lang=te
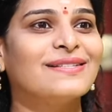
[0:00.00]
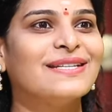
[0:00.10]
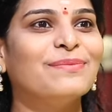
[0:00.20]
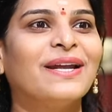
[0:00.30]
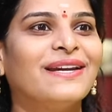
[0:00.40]

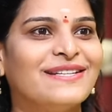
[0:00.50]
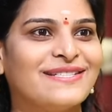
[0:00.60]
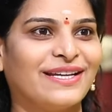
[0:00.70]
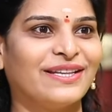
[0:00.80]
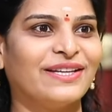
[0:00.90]
సినిమా
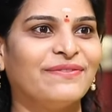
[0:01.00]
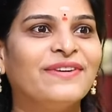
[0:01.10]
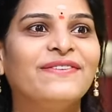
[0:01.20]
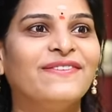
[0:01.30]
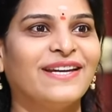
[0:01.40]
రిలీజ్ అయింది
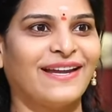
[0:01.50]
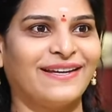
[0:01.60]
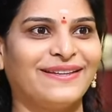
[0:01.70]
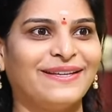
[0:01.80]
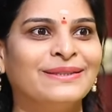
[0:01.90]
వివి
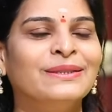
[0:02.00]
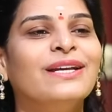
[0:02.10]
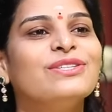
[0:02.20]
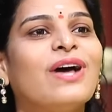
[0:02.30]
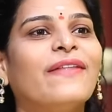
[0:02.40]
వినాయక్ది
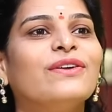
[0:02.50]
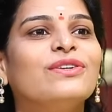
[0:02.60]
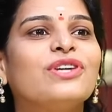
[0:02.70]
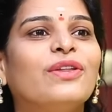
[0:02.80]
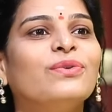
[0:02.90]
సో
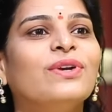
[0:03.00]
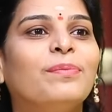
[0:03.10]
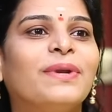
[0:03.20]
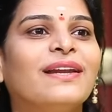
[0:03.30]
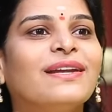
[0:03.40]
అందులో
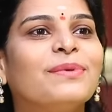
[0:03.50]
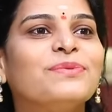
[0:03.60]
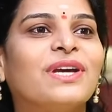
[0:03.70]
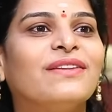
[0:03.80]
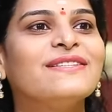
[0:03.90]
చదువుకున్న పిల్లలకి
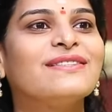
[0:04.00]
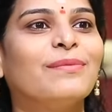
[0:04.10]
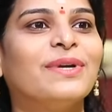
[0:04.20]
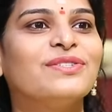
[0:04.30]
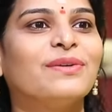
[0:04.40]
మేము
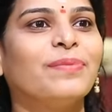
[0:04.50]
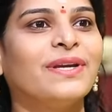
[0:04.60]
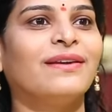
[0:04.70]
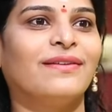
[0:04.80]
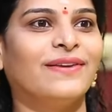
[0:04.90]
చదివిస్తామని
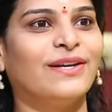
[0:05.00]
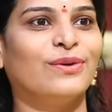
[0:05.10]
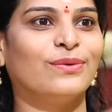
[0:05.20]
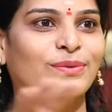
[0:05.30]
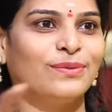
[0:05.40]
చెప్పి
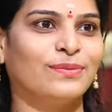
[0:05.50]
వీళ్ళు